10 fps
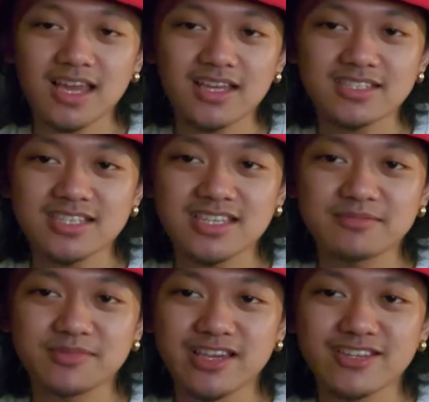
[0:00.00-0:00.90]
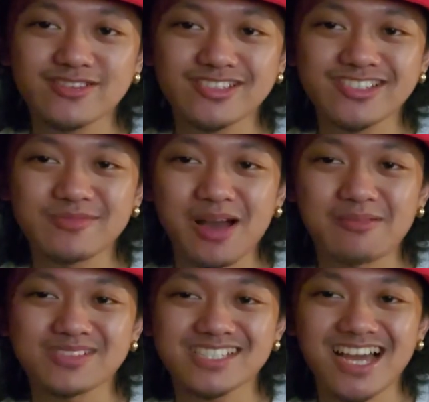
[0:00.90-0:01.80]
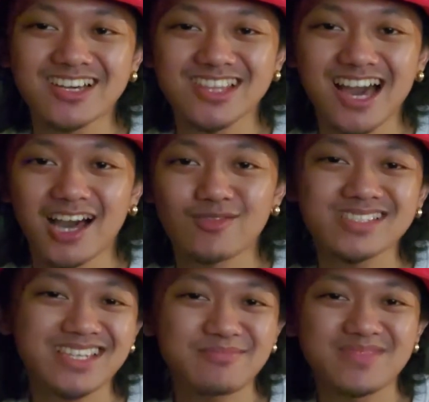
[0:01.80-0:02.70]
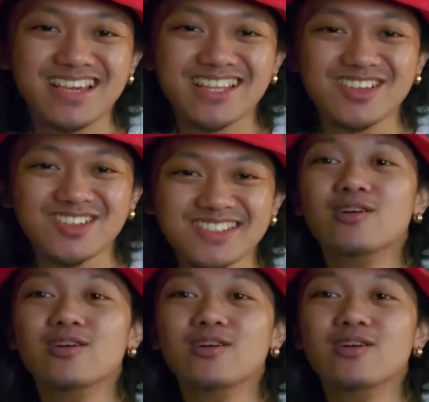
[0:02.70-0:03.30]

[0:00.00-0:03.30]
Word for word: saka si Venus, ni Papa shout out. What's up, Venus?